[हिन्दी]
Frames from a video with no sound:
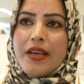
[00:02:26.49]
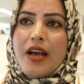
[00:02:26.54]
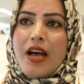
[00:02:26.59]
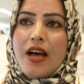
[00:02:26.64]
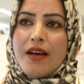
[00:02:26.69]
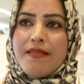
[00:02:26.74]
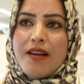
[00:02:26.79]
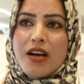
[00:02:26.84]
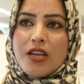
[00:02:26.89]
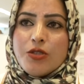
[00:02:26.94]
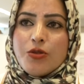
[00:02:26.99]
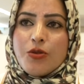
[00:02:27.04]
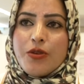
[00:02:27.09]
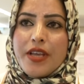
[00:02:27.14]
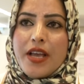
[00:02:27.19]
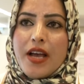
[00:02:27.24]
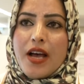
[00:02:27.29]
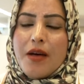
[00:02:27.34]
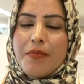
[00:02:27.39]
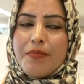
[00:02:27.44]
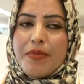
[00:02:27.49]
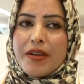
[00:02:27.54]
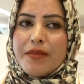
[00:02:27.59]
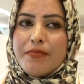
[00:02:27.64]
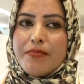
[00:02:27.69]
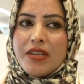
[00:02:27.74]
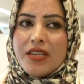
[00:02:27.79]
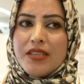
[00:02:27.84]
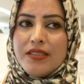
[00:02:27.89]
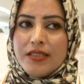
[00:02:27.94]
आवाज़ को यहाँ पर
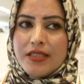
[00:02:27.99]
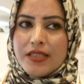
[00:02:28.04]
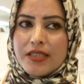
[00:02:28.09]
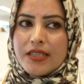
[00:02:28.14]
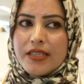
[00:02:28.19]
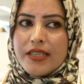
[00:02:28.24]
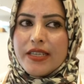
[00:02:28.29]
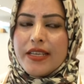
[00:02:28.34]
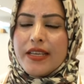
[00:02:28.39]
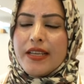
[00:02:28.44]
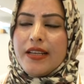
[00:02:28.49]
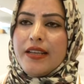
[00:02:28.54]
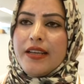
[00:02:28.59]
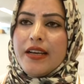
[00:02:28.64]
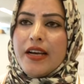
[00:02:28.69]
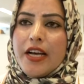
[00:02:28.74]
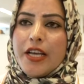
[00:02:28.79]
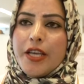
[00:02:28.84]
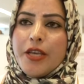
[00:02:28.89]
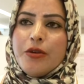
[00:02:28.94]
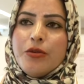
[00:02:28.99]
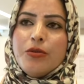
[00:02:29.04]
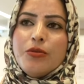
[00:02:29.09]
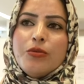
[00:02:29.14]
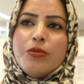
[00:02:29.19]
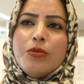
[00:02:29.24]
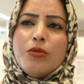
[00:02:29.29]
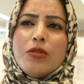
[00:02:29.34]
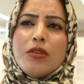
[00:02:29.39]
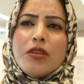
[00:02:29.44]
बुलंद करने के लिए आई हूँ
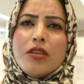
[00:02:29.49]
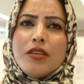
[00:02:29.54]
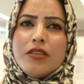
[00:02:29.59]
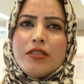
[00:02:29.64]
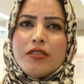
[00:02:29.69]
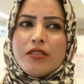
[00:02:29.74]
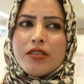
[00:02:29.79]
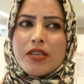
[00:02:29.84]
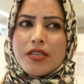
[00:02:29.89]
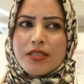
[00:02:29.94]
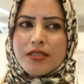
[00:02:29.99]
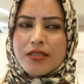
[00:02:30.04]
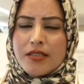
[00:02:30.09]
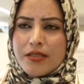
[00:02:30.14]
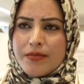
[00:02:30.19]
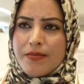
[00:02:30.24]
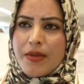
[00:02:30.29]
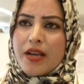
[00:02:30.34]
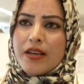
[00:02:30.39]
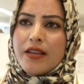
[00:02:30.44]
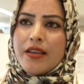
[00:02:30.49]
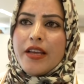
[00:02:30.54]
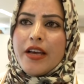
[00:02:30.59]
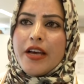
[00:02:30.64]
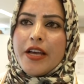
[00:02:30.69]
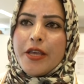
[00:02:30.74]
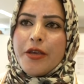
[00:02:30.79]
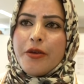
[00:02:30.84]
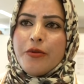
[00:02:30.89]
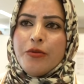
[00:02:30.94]
उनकी जस्टिस मांगने
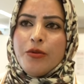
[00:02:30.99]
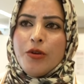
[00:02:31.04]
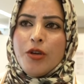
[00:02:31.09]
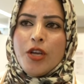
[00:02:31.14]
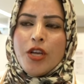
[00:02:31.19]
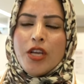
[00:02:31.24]
आई हूँ